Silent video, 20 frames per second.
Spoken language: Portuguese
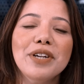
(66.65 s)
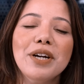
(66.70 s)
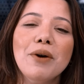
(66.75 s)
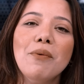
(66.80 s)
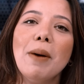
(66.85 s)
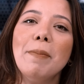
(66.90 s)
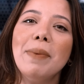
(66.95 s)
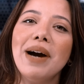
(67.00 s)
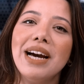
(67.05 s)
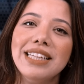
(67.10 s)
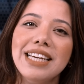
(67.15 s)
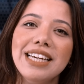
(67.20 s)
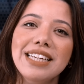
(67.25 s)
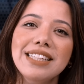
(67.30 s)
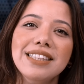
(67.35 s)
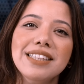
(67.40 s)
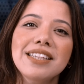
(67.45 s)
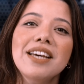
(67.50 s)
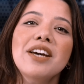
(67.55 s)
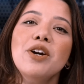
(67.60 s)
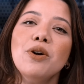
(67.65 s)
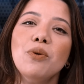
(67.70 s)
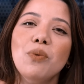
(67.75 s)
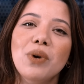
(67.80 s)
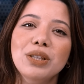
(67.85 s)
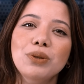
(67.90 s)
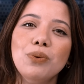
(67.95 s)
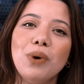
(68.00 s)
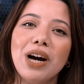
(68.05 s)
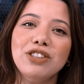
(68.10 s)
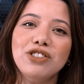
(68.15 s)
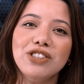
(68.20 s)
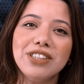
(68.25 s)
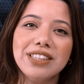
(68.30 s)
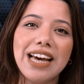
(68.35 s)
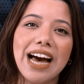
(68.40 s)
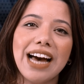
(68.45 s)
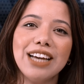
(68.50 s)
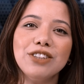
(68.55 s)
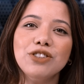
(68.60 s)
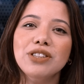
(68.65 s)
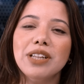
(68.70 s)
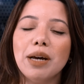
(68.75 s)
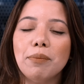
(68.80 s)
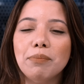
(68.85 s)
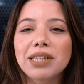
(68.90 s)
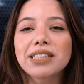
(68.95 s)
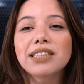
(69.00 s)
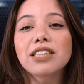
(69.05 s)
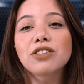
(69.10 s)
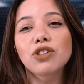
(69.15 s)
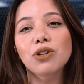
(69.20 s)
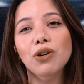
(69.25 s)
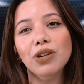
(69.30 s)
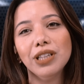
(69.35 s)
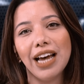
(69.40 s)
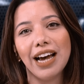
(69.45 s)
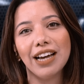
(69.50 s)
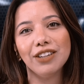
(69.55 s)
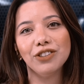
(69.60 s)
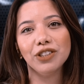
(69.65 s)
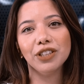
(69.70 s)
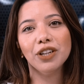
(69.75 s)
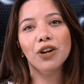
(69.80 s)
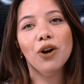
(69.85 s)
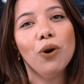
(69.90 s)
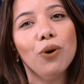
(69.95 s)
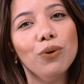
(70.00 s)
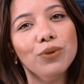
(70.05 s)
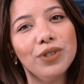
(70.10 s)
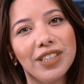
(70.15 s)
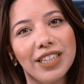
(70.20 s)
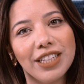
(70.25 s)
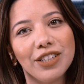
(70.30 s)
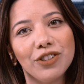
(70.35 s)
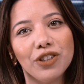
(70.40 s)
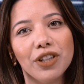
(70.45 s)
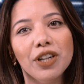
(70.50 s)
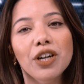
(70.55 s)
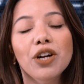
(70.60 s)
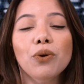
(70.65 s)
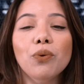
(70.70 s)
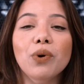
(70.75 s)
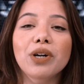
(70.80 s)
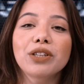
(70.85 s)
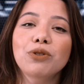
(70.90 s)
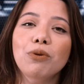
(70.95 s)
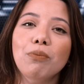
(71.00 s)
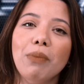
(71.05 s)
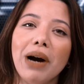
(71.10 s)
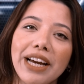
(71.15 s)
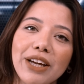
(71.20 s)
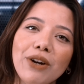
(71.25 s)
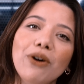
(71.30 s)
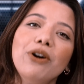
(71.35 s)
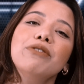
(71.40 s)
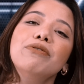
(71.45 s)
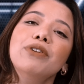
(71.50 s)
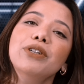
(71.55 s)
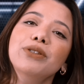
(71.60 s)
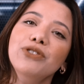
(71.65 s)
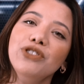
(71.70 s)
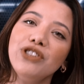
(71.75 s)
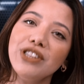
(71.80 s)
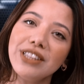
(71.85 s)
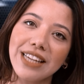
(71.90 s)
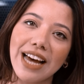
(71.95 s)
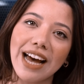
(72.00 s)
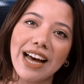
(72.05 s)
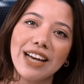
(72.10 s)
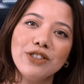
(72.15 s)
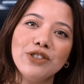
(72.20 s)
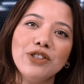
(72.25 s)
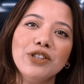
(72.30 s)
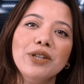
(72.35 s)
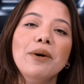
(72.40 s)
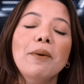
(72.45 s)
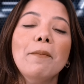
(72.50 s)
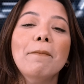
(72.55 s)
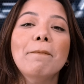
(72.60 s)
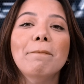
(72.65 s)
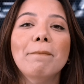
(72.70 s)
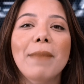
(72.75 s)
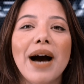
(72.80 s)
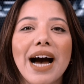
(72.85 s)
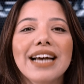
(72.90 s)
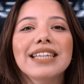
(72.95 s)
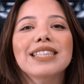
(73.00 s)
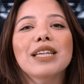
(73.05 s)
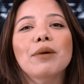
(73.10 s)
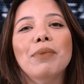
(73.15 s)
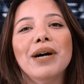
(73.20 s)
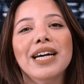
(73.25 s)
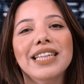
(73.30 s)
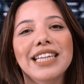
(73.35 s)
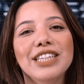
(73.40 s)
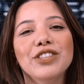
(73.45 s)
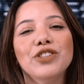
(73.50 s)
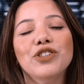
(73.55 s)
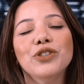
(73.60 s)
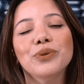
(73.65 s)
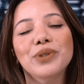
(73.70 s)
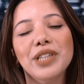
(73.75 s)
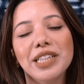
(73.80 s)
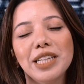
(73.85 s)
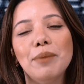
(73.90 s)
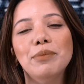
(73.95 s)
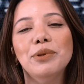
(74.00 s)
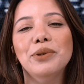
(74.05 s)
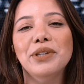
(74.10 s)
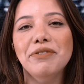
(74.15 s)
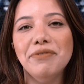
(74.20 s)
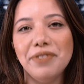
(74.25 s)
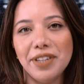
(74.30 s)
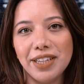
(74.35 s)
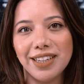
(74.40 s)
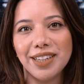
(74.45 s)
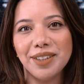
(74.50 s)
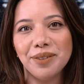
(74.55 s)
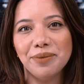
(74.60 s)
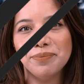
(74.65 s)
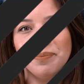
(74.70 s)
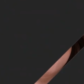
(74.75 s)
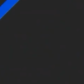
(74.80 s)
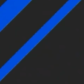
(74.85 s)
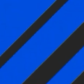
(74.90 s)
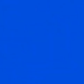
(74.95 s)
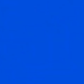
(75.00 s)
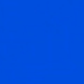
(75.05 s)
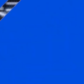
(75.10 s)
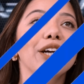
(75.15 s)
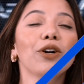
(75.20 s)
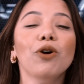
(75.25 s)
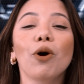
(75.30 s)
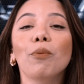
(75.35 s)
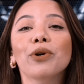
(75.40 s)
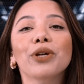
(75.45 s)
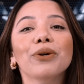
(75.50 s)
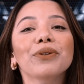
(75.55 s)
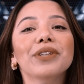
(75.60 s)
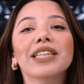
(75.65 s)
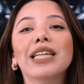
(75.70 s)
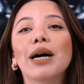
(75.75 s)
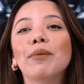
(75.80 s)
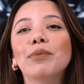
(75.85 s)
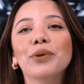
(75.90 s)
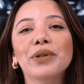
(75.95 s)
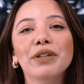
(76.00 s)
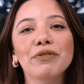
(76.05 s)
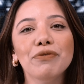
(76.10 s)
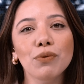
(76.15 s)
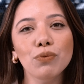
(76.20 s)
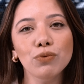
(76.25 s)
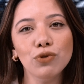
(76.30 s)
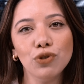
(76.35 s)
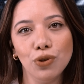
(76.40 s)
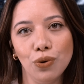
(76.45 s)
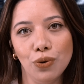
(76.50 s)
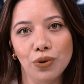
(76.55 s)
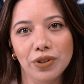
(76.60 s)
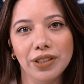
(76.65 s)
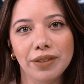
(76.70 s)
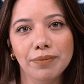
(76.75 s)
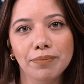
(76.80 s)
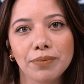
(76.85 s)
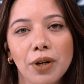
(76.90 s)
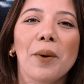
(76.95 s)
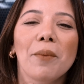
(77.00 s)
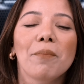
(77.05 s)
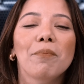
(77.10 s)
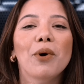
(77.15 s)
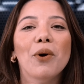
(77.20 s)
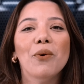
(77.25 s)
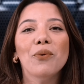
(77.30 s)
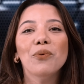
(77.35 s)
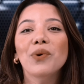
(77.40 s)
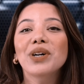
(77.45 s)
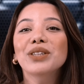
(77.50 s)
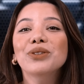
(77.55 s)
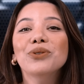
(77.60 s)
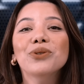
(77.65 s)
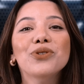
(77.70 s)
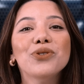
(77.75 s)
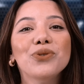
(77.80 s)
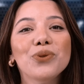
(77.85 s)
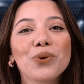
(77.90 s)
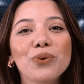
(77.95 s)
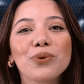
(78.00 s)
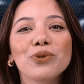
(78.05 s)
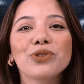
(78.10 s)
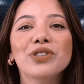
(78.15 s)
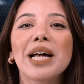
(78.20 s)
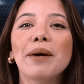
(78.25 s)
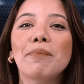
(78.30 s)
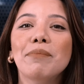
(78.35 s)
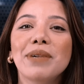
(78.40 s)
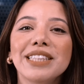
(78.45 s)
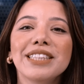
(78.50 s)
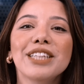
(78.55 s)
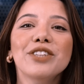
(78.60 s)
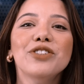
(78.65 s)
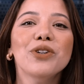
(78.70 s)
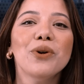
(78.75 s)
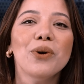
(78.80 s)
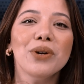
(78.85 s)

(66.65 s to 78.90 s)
ficam aparentes quando há desgaste na banda de rodagem. Ou seja, quanto maior for o desgaste, mais aparente o TWI fica. E como que o TWI funciona? Bom, quando os sucos da banda de